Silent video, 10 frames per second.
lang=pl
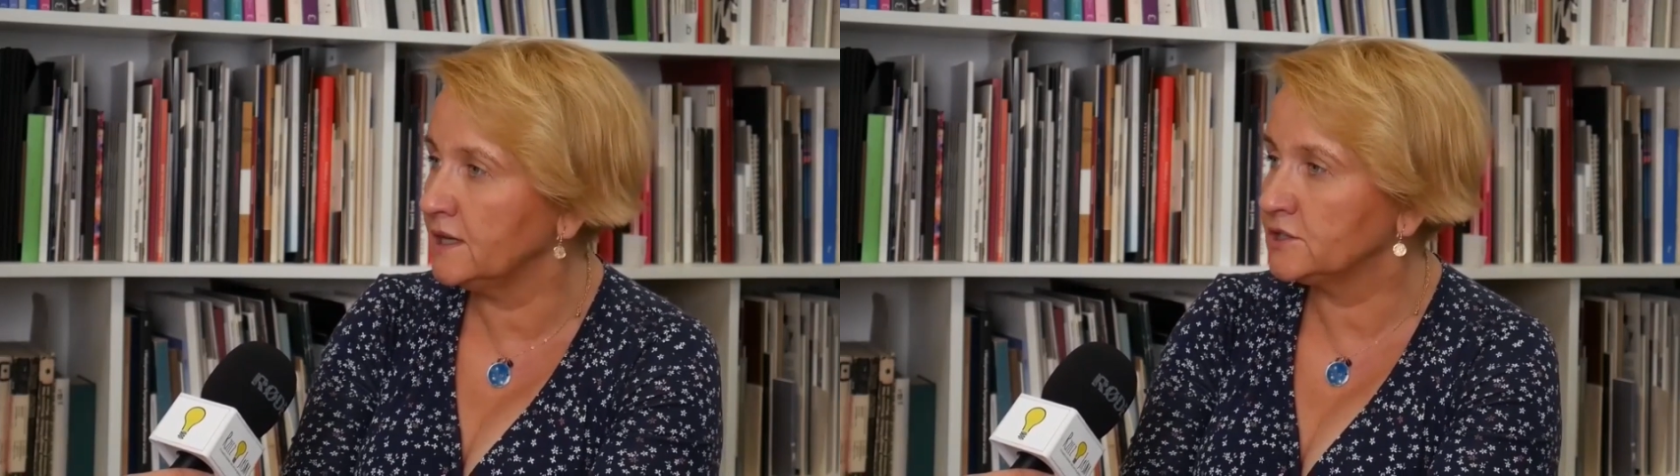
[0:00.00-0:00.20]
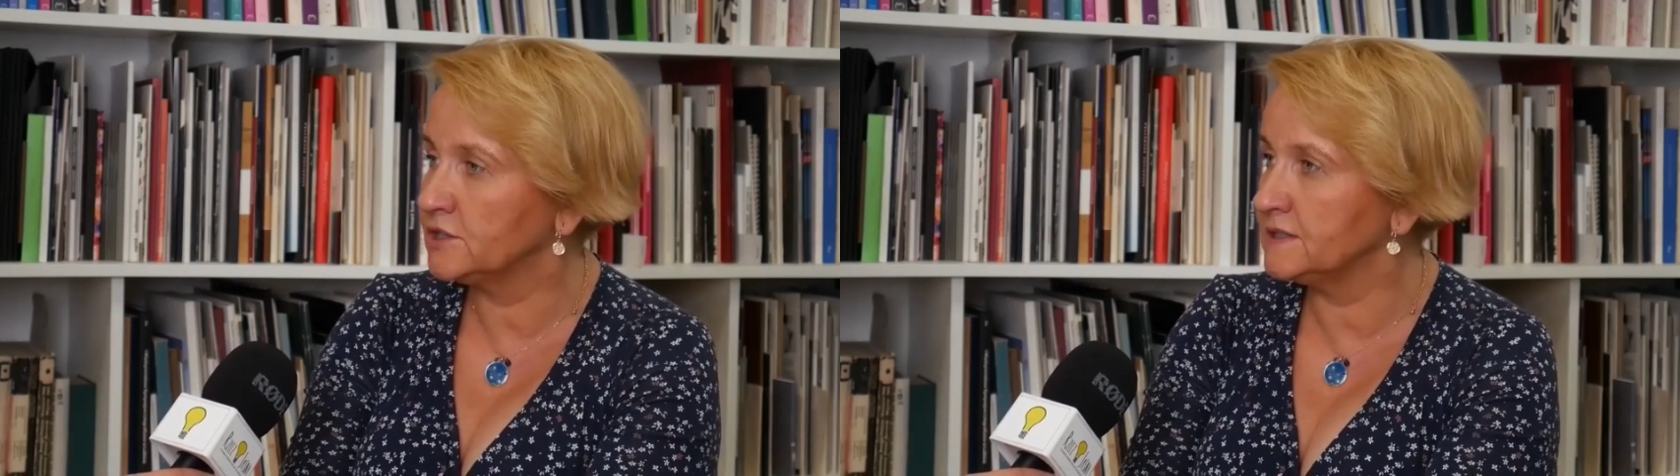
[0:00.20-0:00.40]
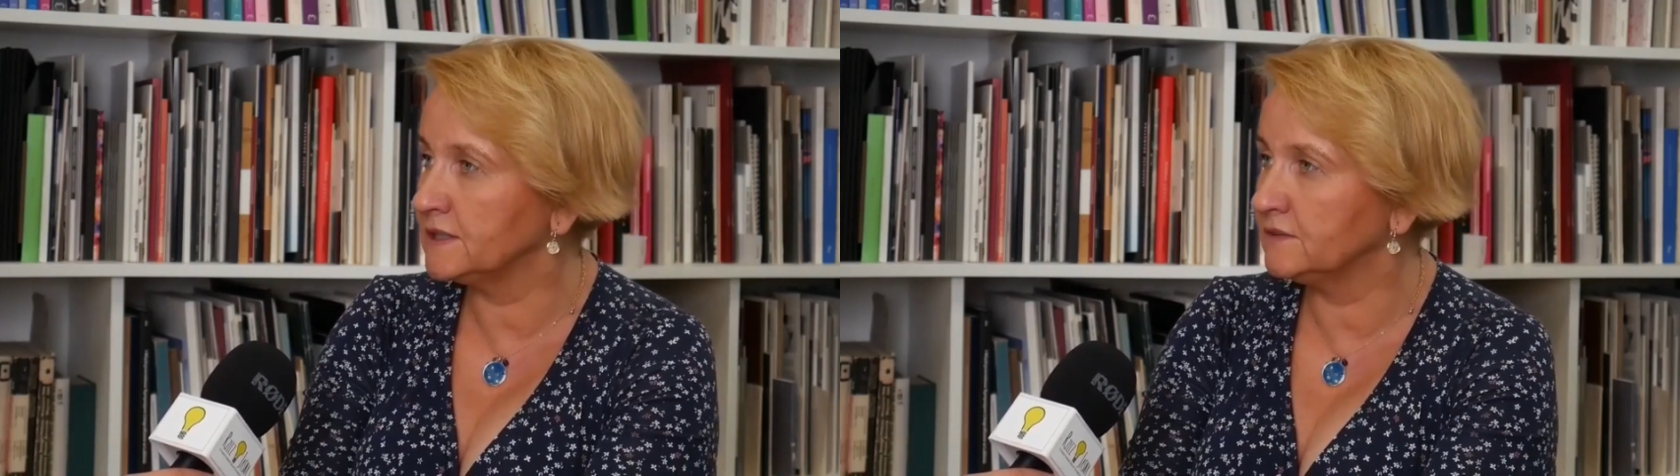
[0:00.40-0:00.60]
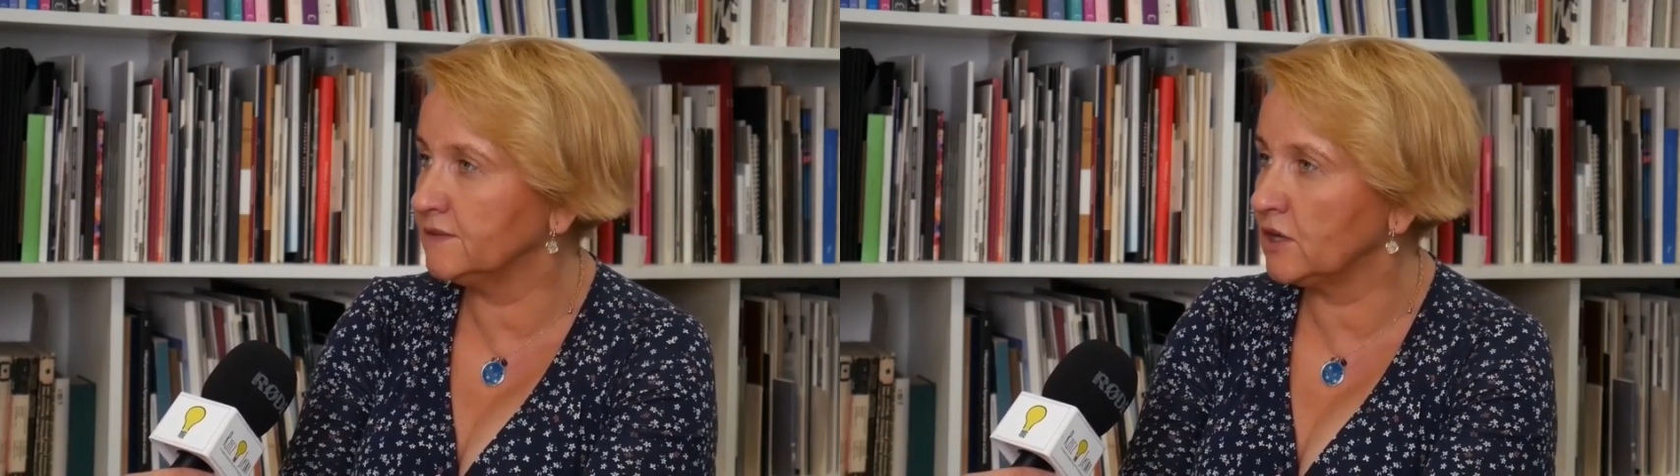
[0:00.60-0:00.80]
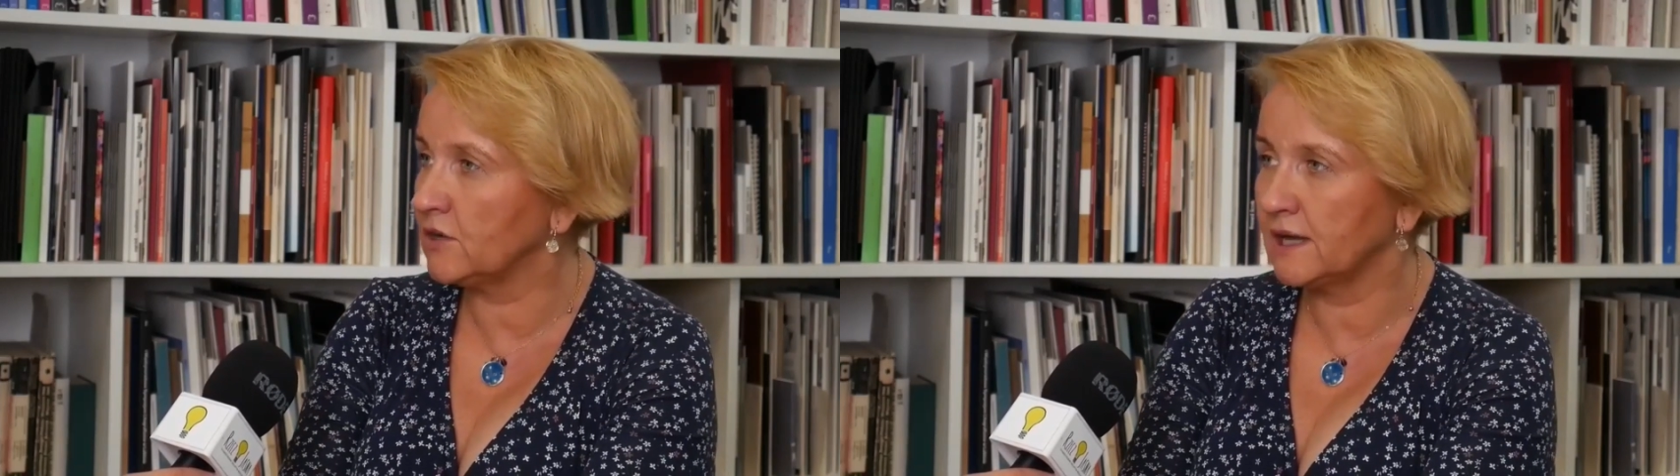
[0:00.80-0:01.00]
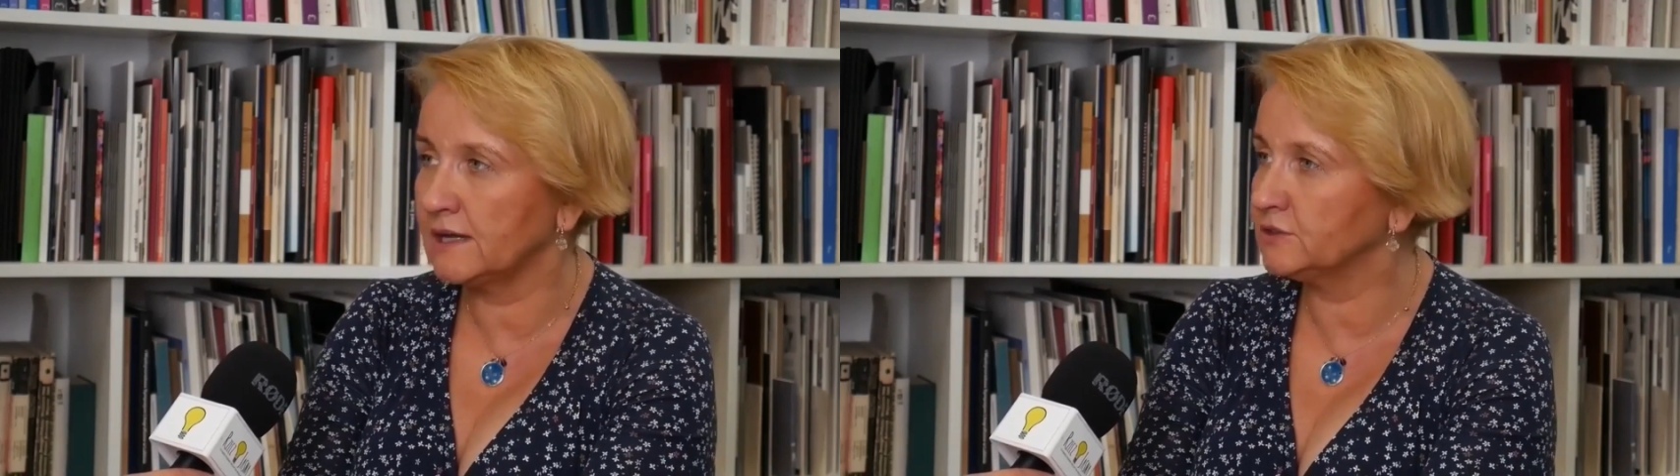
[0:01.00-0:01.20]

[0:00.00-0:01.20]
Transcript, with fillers: czy inicjatywa lokalna.